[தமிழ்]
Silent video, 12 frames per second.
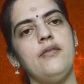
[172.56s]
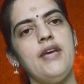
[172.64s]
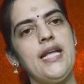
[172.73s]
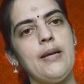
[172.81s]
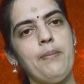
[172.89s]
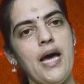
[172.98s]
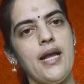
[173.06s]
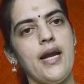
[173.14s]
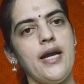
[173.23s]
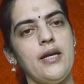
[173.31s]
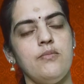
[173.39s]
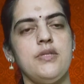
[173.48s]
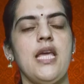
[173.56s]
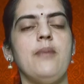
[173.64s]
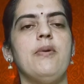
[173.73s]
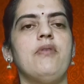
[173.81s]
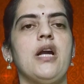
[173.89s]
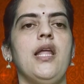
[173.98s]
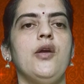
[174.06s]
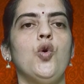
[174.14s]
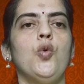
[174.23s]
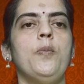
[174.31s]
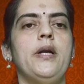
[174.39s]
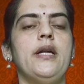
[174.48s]
வேத பாராயணம் செய்பவர்களை
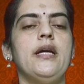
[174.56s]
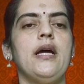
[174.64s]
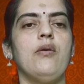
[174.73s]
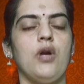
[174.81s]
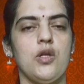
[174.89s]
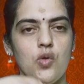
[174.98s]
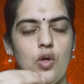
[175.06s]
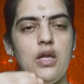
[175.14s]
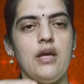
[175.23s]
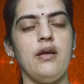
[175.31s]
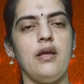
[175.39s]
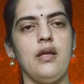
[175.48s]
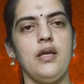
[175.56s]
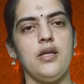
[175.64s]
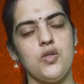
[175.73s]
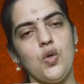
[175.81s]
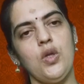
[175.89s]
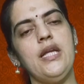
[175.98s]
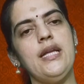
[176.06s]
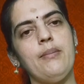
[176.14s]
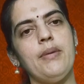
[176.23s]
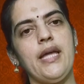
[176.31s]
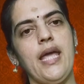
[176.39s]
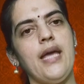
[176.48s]
கூப்பிட்டு அவங்கள சொல்ல சொல்லி
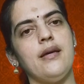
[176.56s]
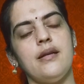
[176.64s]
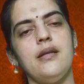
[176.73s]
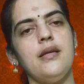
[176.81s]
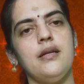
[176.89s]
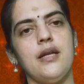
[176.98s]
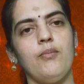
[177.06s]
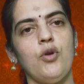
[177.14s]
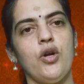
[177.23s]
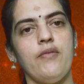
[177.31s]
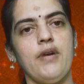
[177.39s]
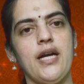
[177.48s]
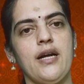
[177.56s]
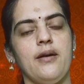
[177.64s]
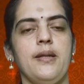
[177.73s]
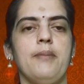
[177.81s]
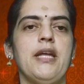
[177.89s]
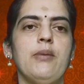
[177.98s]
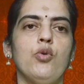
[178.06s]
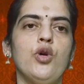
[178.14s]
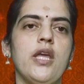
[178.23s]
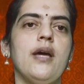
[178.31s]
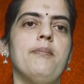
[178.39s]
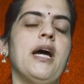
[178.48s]
நம்ம கேட்கறது நம்மளுடைய வழக்கம் இந்த மாதிரி
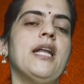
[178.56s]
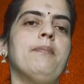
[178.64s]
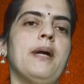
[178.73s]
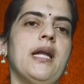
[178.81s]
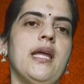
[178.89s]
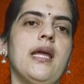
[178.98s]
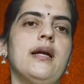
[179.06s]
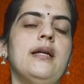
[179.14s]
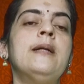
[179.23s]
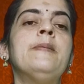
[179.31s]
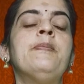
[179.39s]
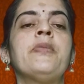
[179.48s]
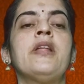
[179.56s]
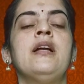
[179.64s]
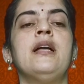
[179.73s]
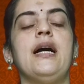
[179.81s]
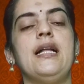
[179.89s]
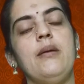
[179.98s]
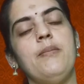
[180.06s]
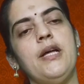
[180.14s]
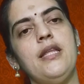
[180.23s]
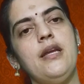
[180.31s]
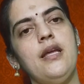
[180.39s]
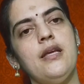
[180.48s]
முக்கியமான பண்டிகைகள் அதே
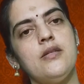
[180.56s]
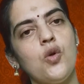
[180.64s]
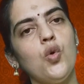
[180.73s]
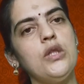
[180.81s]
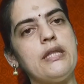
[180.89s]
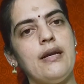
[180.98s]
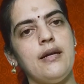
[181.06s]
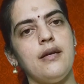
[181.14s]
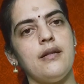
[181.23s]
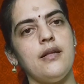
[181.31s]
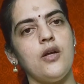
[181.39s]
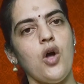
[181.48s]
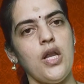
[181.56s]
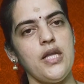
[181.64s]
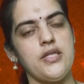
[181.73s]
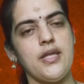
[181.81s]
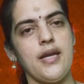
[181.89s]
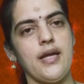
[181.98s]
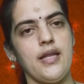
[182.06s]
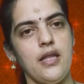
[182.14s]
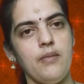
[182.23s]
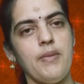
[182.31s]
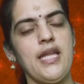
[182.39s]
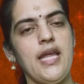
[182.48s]
மாதிரி ஸ்கூல் திறக்கிறது காலேஜ் திறக்கிறது
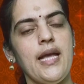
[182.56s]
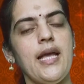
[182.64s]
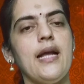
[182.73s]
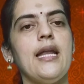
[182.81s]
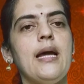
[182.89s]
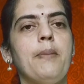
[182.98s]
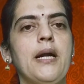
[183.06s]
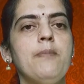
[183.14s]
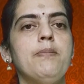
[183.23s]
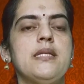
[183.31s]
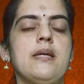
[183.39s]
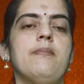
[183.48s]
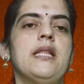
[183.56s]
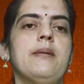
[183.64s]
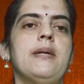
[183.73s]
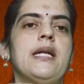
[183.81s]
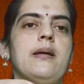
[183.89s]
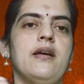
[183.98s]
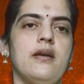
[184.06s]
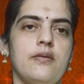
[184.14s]
இந்த மாதிரி எங்கெங்கெல்லாம் படிப்பு சம்பந்தப்பட்ட